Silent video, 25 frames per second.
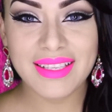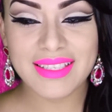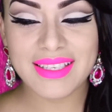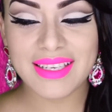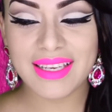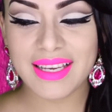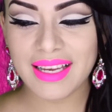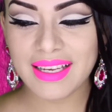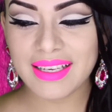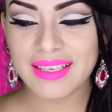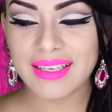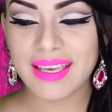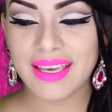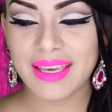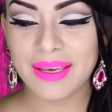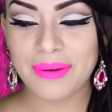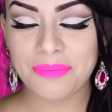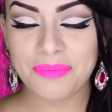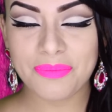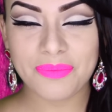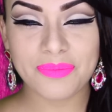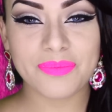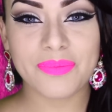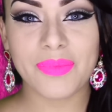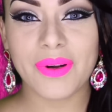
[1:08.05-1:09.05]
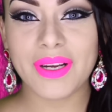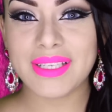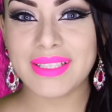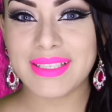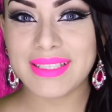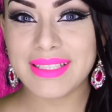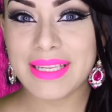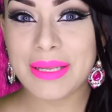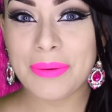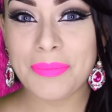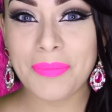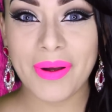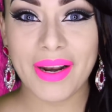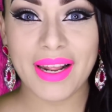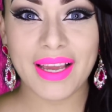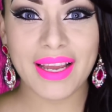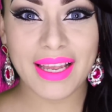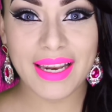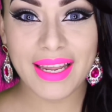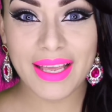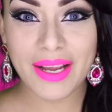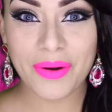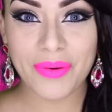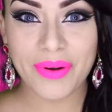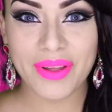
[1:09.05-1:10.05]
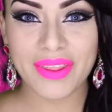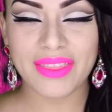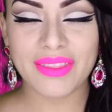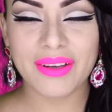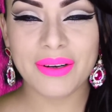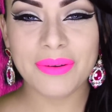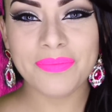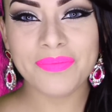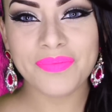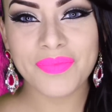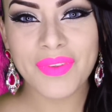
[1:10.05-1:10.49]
chicas, que pues ni para qué les cuento.